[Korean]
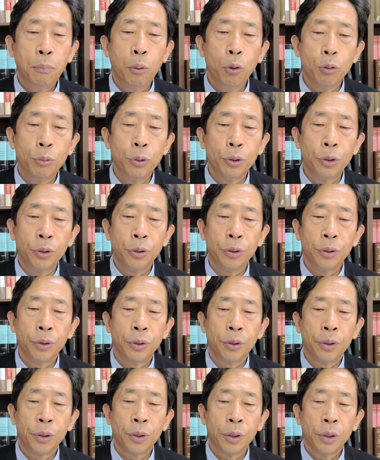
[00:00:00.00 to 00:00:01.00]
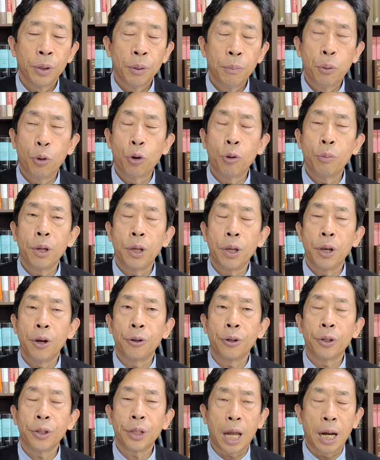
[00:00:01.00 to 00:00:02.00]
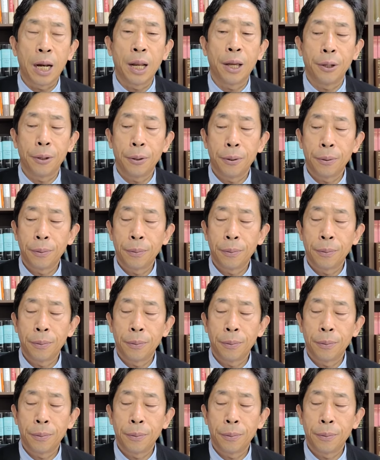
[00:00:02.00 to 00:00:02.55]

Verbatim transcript: 복음은 복음의 예언은 달라요.